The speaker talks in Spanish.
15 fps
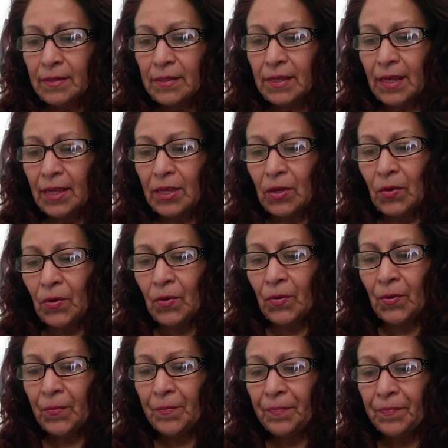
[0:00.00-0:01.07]

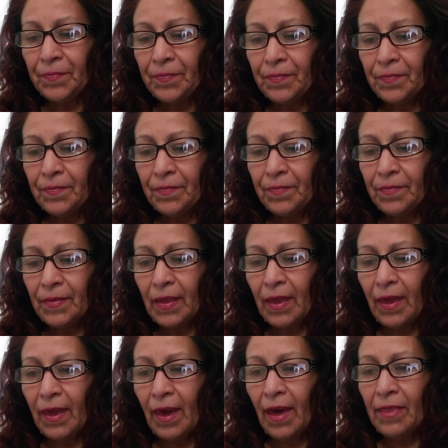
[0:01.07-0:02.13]
Señor,
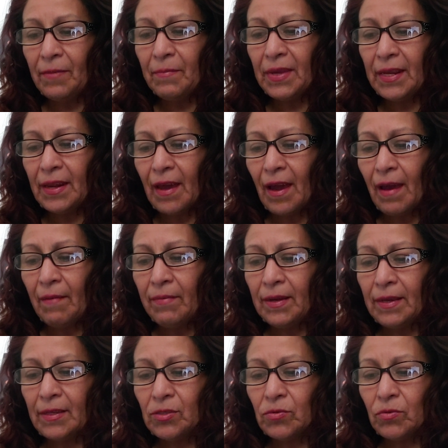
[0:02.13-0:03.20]
qué
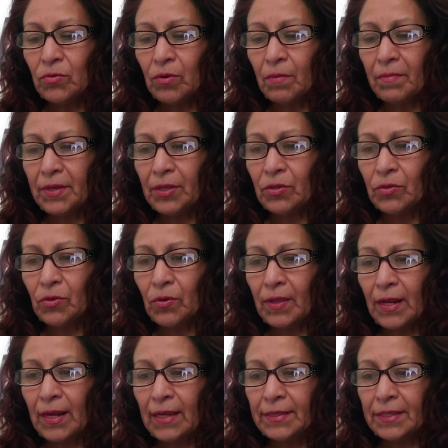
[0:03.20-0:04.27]
admirable es tu nombre en
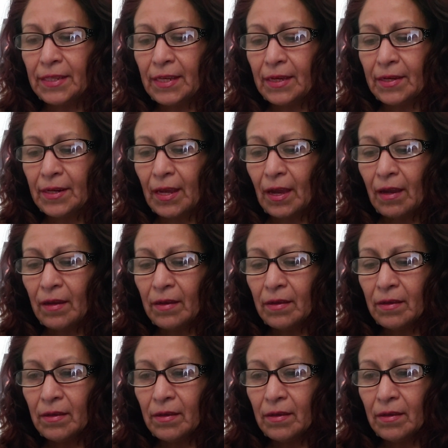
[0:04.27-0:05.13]
toda la tierra.